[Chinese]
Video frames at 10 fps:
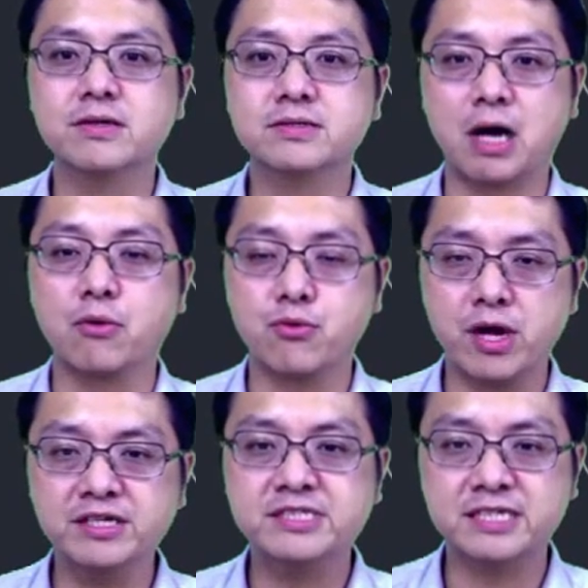找
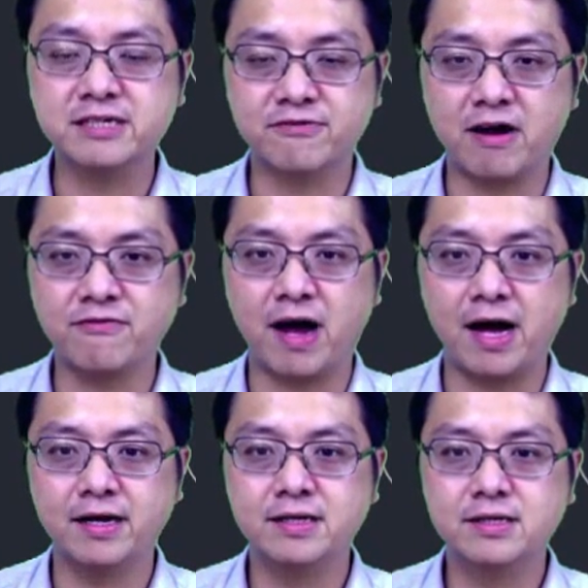圆心的方
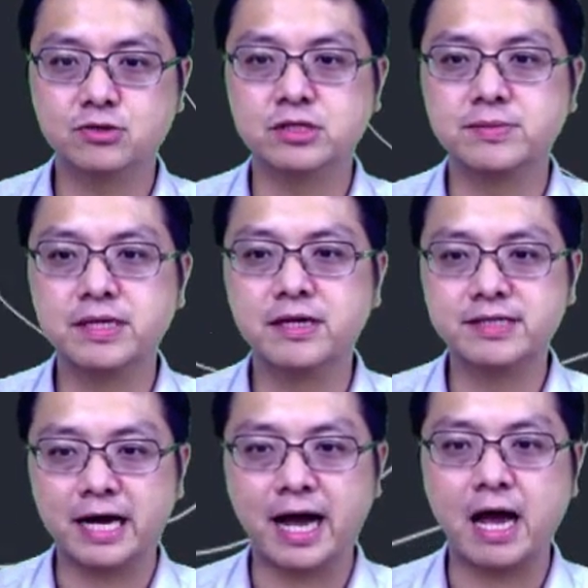法，所以这边要
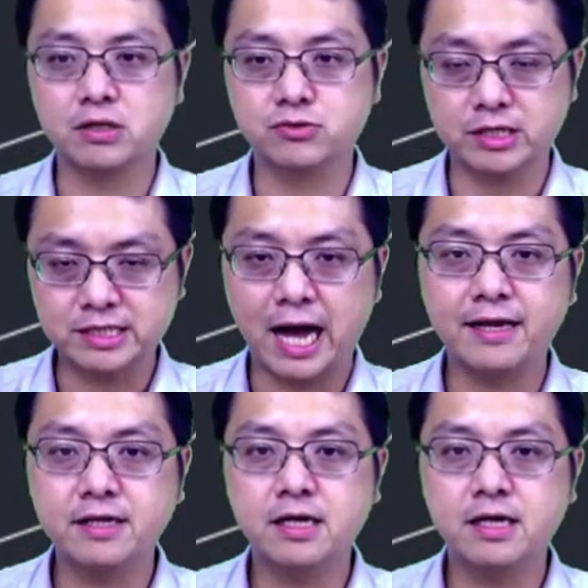打开选单，